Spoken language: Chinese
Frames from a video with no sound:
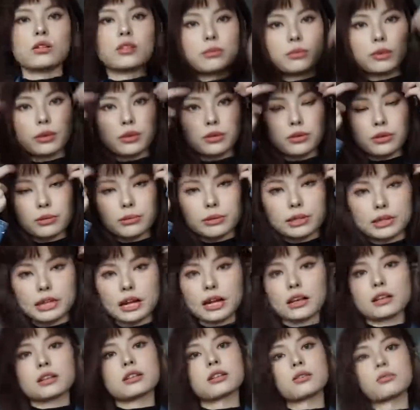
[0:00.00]
外面随便
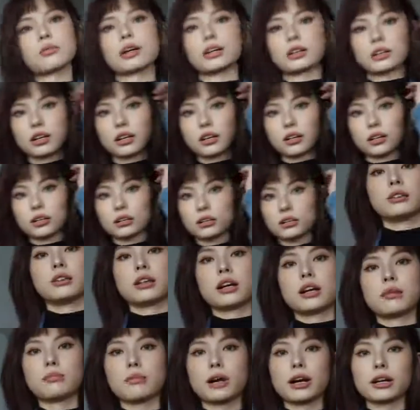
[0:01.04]
搭个这个外套，
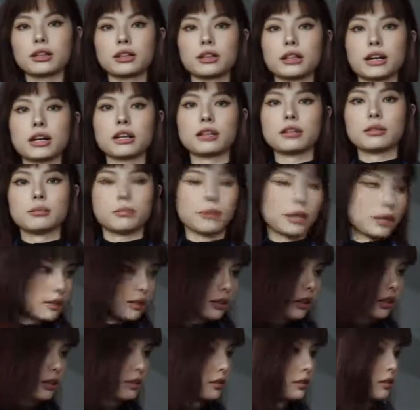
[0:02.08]
还蛮可爱的吧。
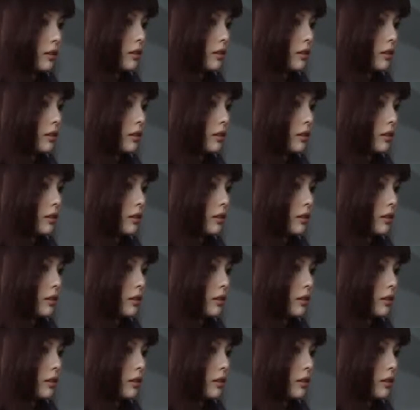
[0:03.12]
这样，